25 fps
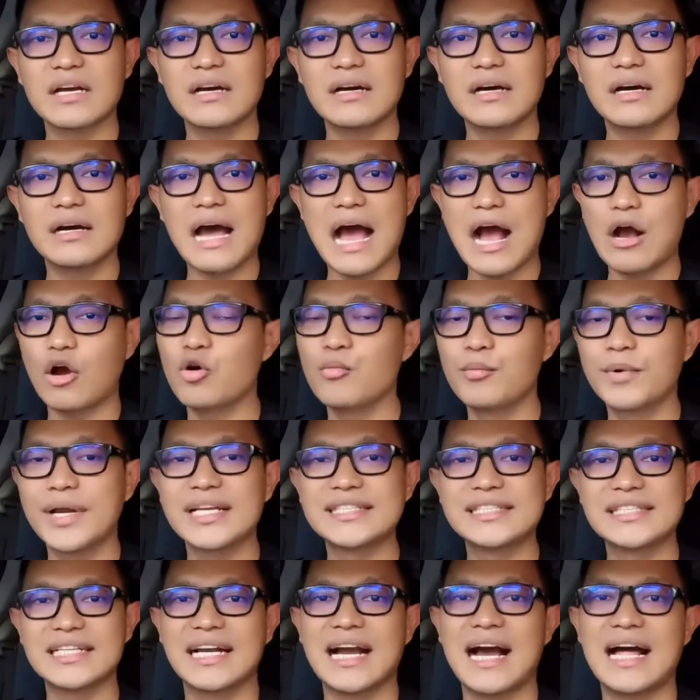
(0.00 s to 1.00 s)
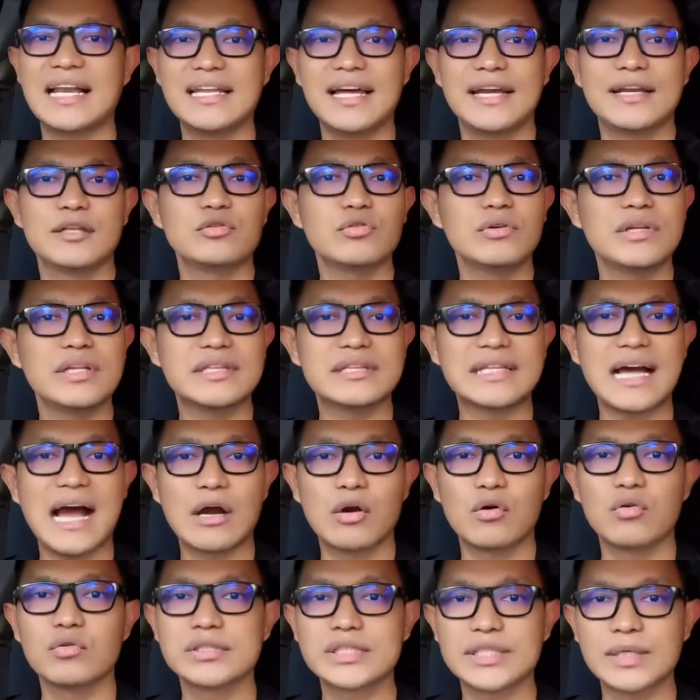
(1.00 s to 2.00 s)
uh, akomodasi kalian itu
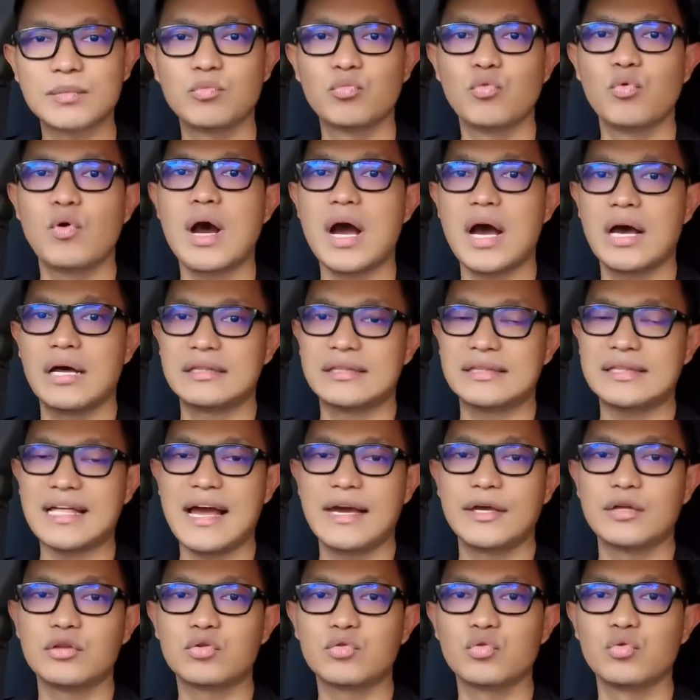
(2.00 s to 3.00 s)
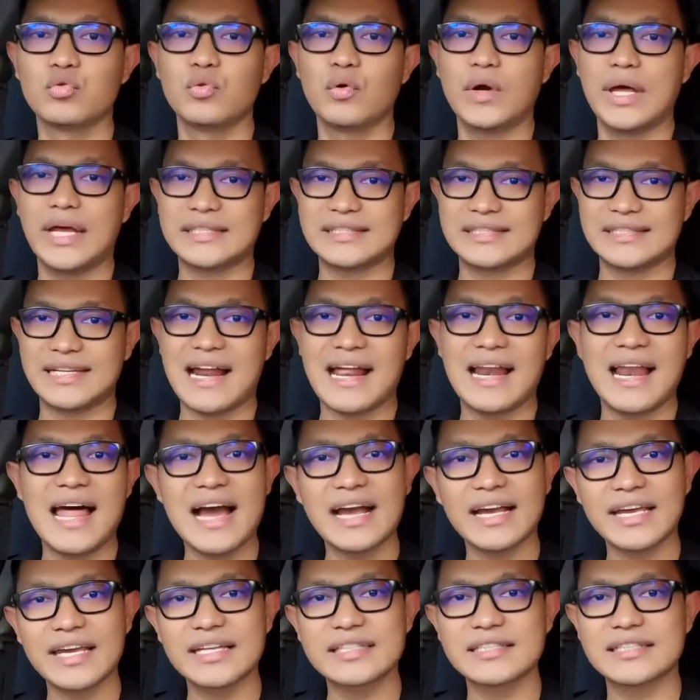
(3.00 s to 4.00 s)
ditanggung semua entah itu ekstra
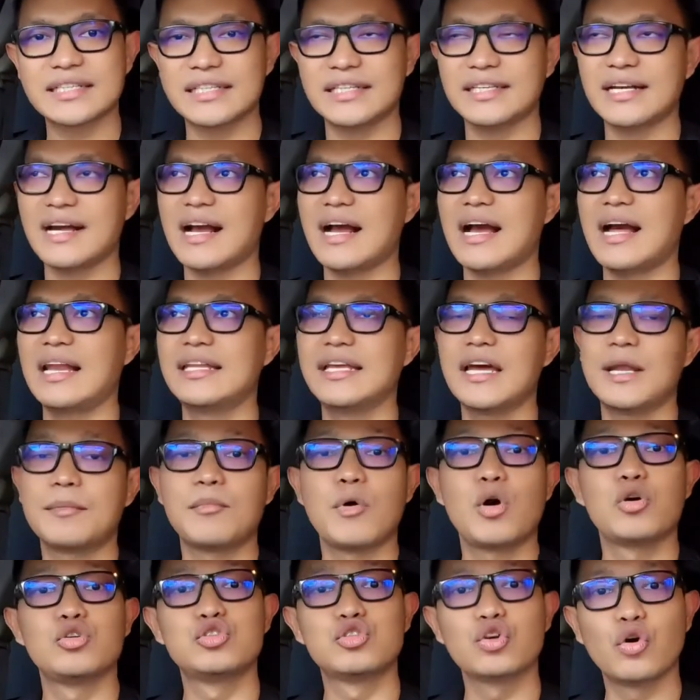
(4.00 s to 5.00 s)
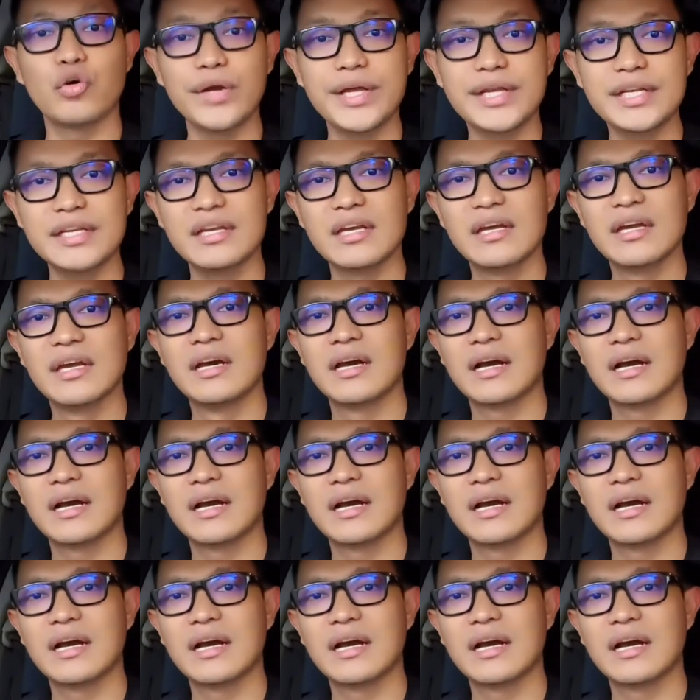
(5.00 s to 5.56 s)
luggage ketika kalian mau join